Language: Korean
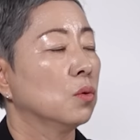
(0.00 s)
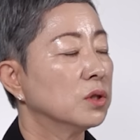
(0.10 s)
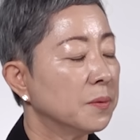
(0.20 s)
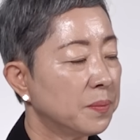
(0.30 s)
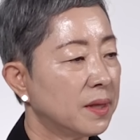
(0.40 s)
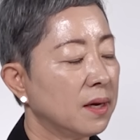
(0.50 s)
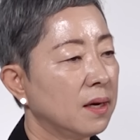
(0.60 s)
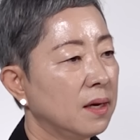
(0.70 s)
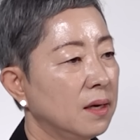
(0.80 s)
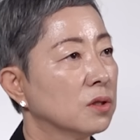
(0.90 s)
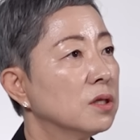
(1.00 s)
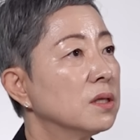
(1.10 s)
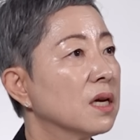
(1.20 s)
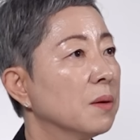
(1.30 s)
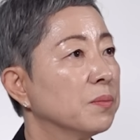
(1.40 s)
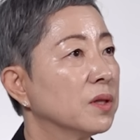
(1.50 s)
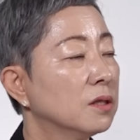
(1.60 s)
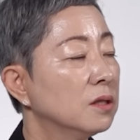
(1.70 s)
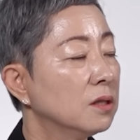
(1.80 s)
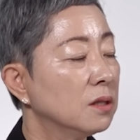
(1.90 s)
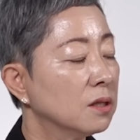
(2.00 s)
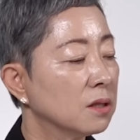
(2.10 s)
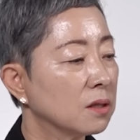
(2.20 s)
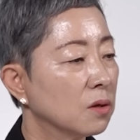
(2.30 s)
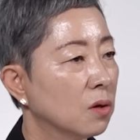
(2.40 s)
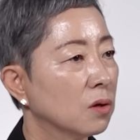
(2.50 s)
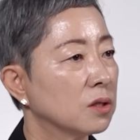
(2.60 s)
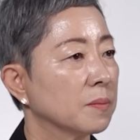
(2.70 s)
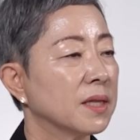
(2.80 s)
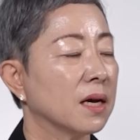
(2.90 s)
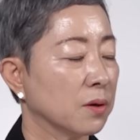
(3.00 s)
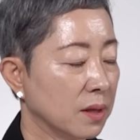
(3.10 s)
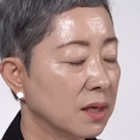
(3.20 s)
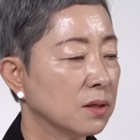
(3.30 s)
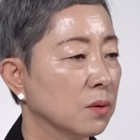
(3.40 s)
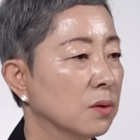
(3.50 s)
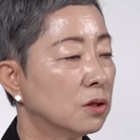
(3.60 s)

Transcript: 5 0대 늦은감 드는 거 지금 당연하죠.